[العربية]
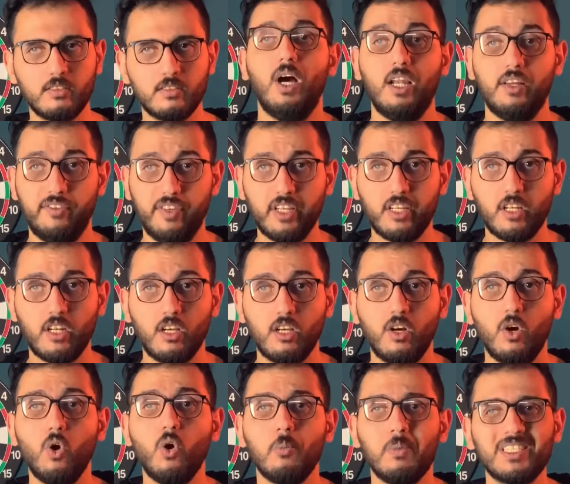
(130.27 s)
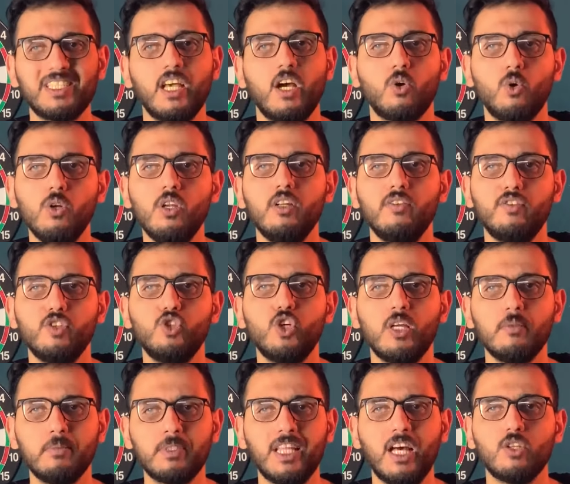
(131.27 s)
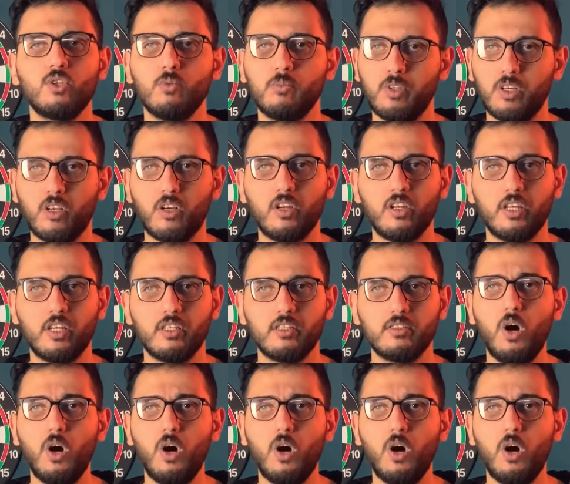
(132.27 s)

وعلى فكره هو مسح كل الفيديوهات بتاعته من القناه